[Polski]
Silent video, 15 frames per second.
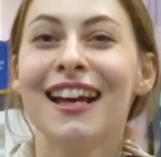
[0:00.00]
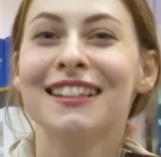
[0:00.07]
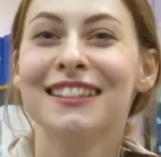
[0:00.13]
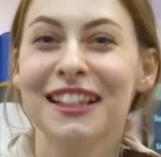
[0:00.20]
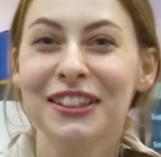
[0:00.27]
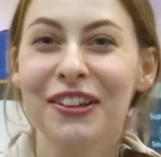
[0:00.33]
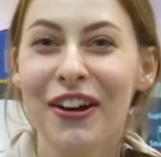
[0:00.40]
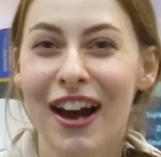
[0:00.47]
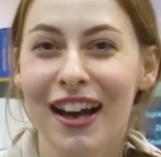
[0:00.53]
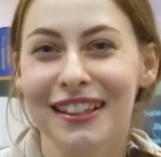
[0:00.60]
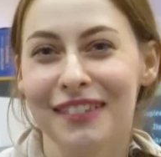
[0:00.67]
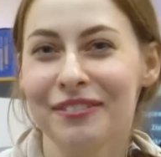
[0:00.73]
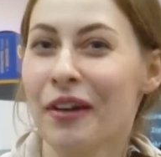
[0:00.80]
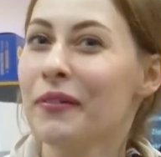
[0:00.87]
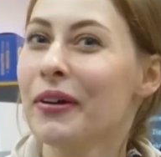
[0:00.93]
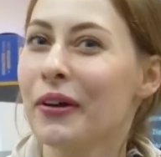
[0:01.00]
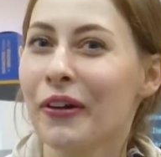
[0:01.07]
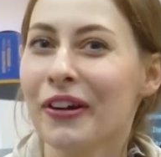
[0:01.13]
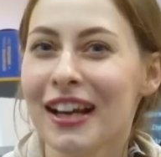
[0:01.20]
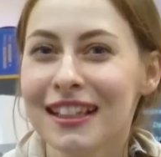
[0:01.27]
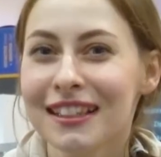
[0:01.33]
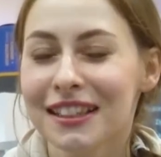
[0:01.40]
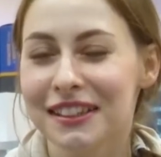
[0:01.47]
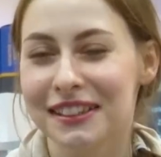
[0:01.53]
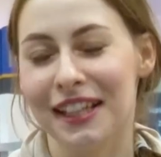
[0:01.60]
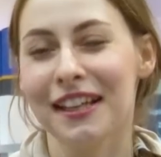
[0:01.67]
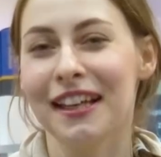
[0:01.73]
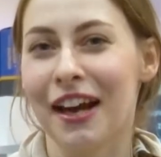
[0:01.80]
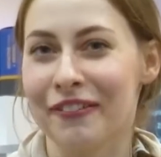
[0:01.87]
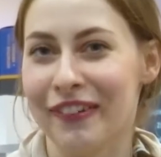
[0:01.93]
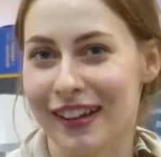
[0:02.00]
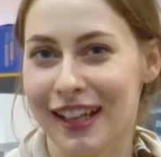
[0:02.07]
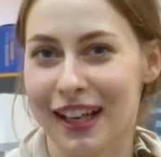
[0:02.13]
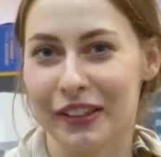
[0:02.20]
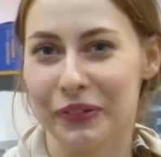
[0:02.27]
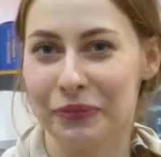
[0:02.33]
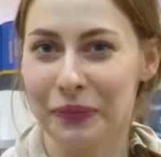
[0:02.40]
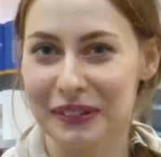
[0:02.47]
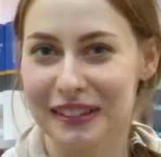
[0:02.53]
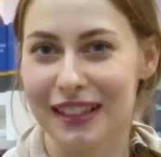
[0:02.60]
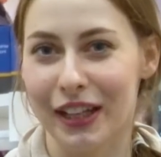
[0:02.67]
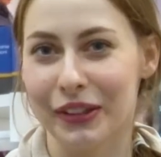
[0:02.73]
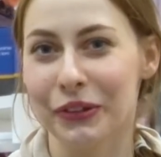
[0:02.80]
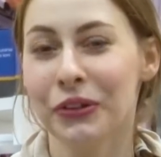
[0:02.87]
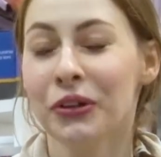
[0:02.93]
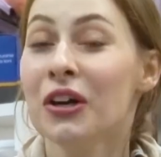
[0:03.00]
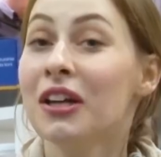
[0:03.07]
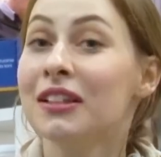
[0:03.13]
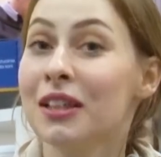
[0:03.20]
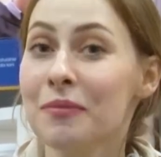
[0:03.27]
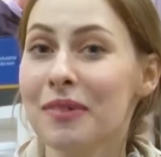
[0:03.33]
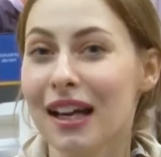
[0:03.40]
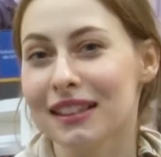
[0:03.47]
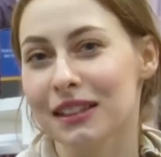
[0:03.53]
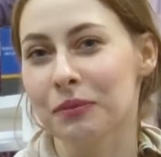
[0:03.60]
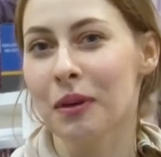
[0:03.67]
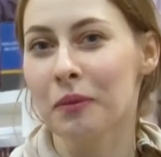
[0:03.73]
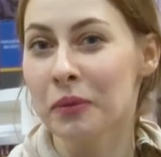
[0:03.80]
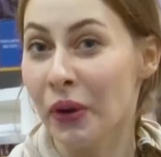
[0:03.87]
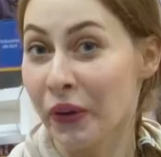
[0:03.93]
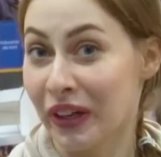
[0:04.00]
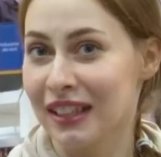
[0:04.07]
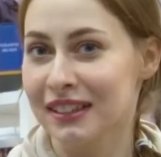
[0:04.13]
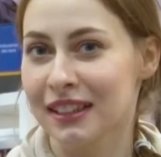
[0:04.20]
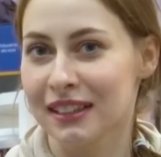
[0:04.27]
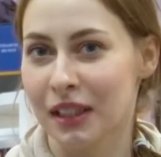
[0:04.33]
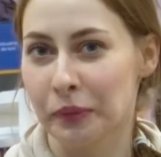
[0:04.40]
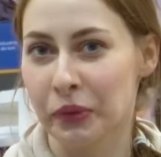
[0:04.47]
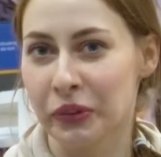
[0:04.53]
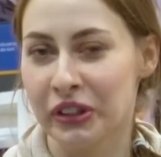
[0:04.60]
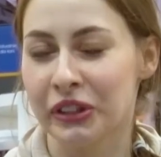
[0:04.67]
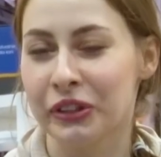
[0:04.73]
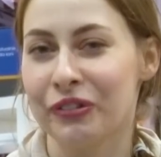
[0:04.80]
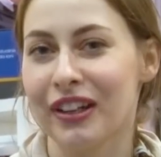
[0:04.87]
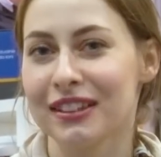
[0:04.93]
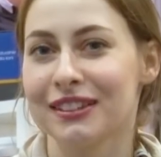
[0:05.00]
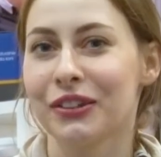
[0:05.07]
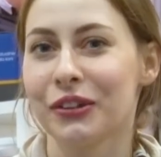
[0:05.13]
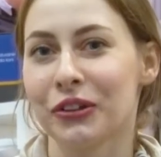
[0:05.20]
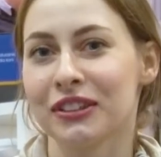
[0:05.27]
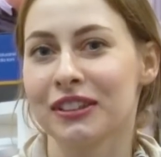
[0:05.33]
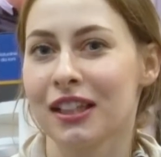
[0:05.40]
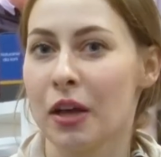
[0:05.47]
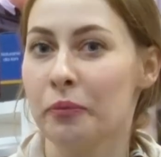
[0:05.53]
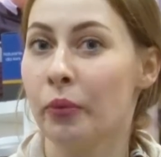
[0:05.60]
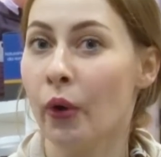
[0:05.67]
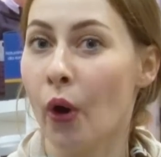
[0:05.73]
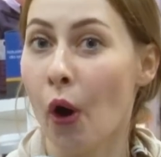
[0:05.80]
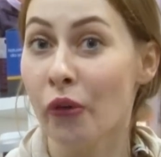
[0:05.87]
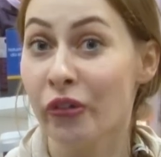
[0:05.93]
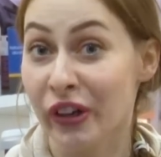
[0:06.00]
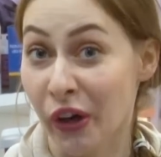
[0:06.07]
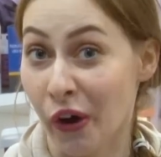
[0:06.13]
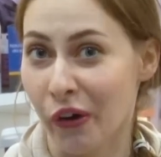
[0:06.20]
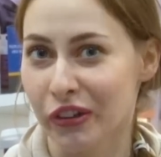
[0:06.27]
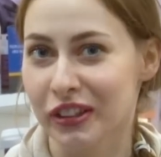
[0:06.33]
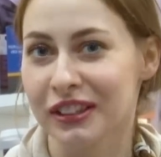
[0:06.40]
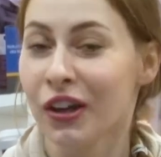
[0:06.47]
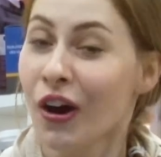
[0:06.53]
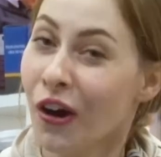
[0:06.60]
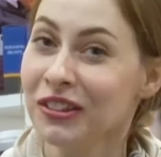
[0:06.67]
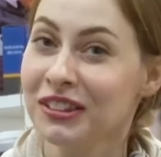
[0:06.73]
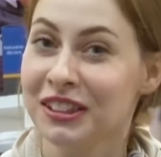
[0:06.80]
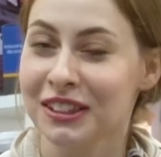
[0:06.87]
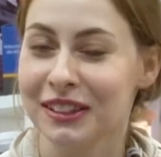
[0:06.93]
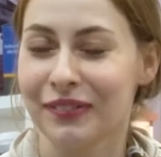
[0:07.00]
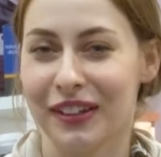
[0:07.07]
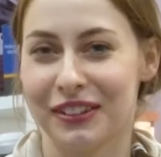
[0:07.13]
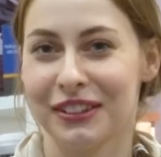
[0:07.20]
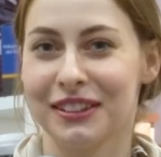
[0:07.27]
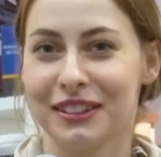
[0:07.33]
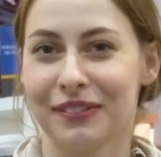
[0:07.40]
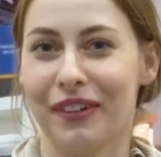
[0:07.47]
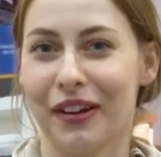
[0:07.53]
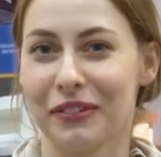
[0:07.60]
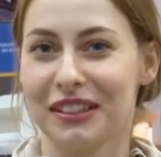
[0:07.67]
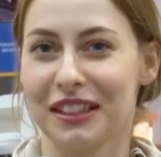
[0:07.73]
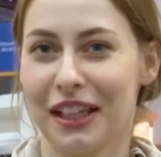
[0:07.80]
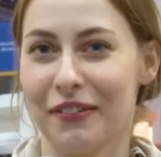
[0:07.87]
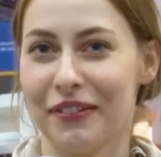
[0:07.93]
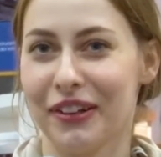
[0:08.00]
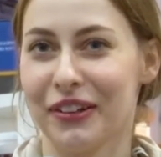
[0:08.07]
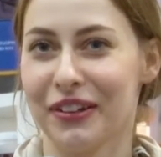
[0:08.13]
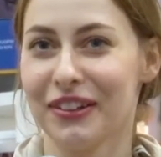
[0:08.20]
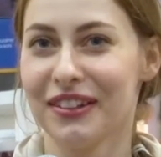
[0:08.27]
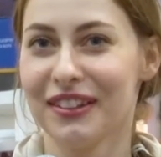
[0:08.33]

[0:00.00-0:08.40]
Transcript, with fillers: Cześć kochani, mamy kolejny dzień kawaliady w Poznaniu. Tym razem mamy okazję zaprosić Was do sklepu Overhorse. Chodźcie zobaczyć, co mają ciekawego.